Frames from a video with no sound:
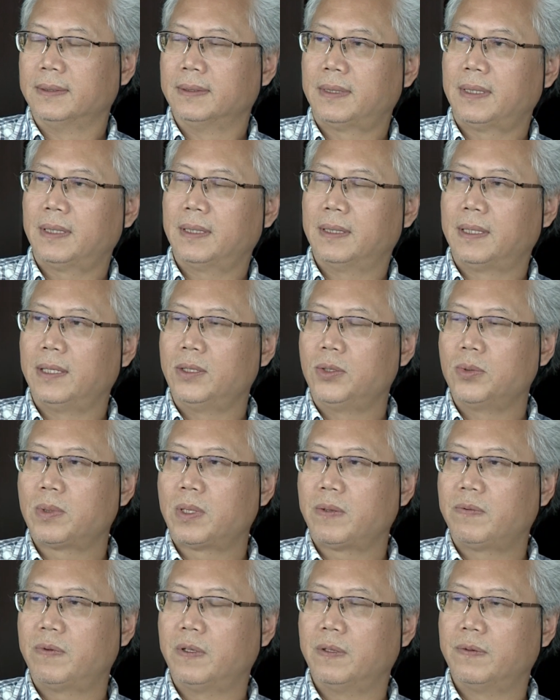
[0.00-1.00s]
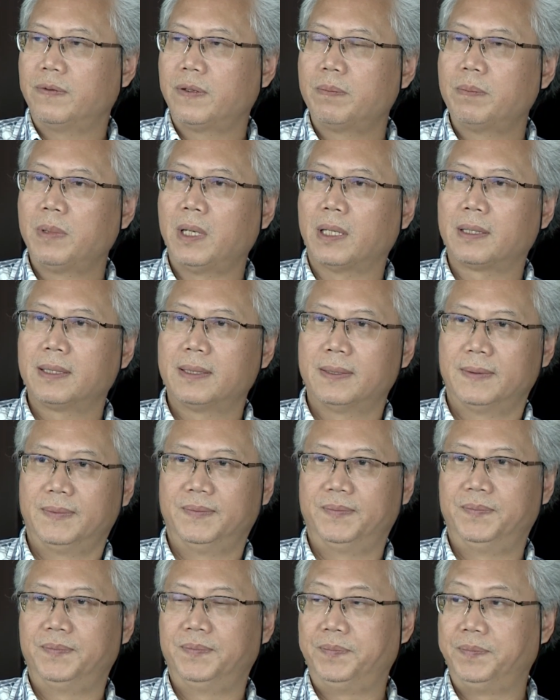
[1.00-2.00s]
thế ở đây chúng ta phải phân biệt
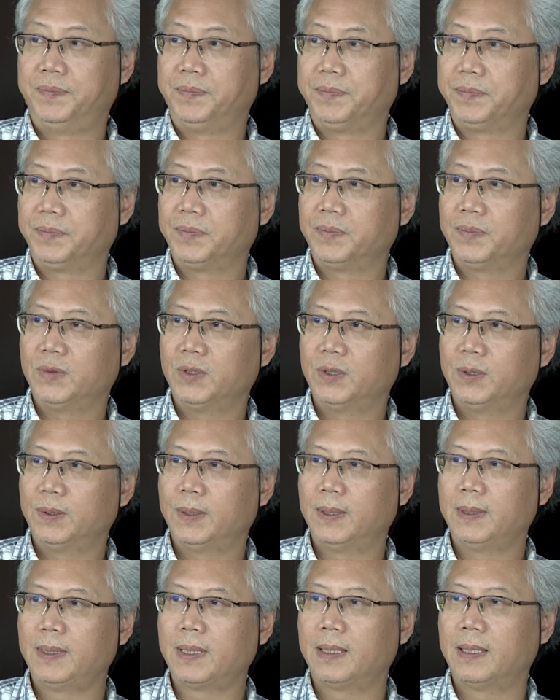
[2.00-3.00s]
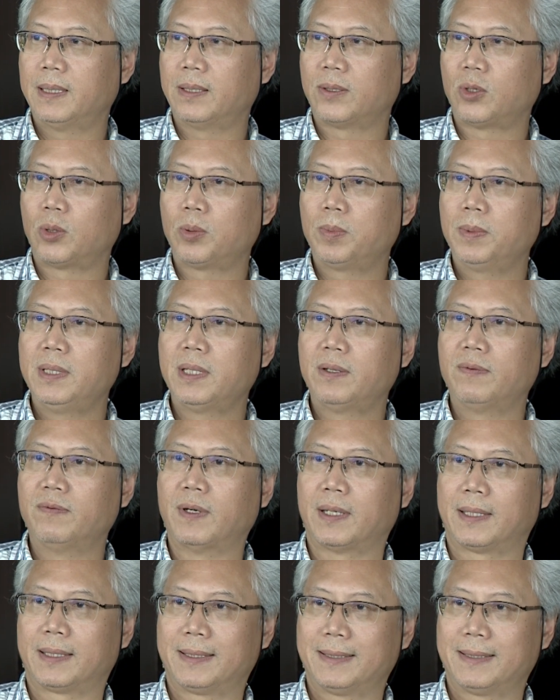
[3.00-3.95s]
thứ nhất là có cái nhân vật